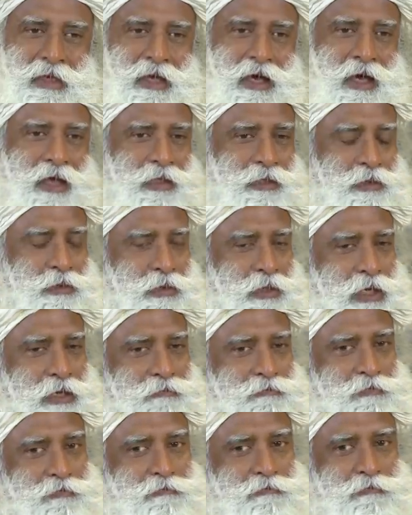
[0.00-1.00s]
no tendría
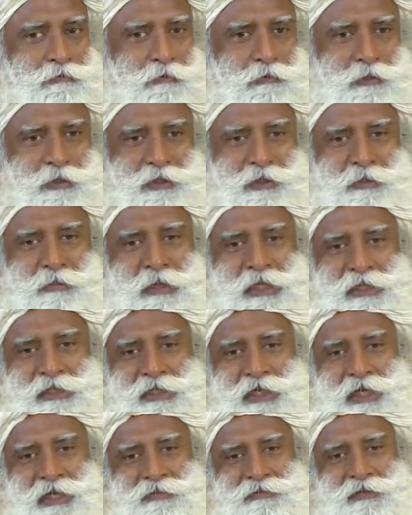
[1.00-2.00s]
que enfocarme para
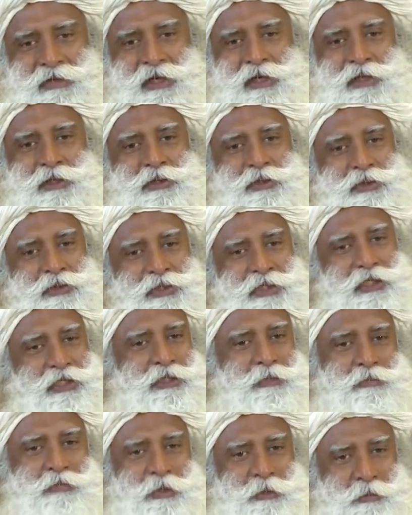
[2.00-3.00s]
ver a
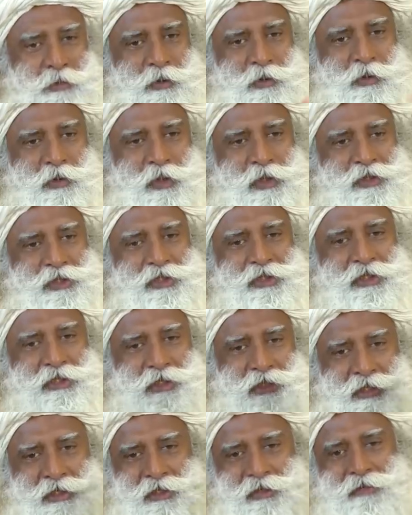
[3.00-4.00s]
las personas que están
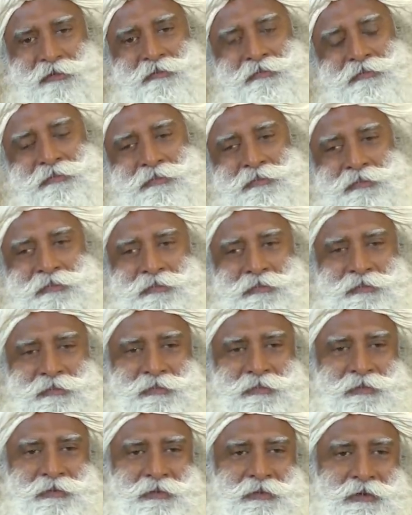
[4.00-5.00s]
sentadas aquí.
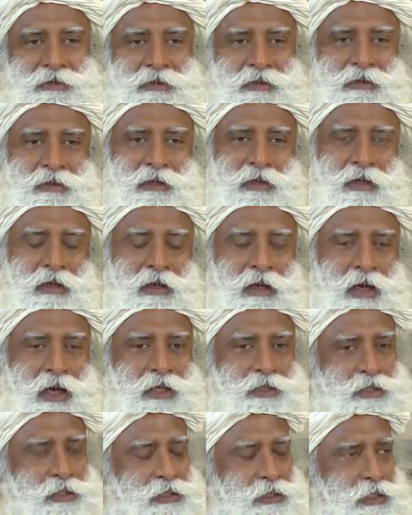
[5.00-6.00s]

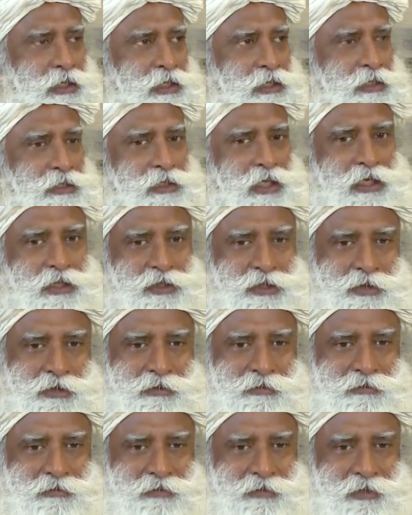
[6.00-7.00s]
Solo necesito
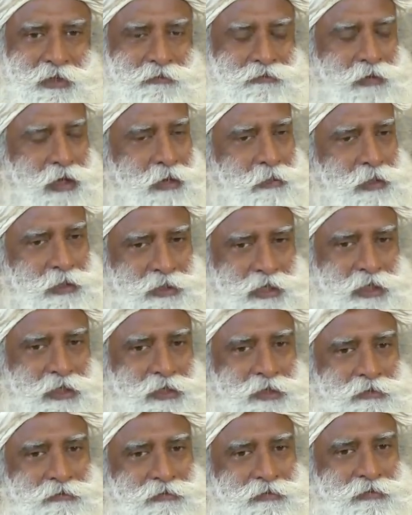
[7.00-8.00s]
atención. Si
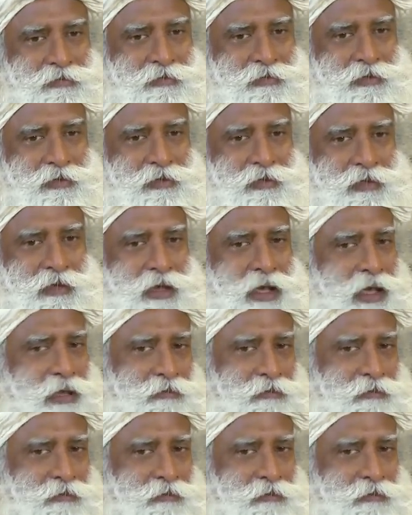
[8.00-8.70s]
estoy atento,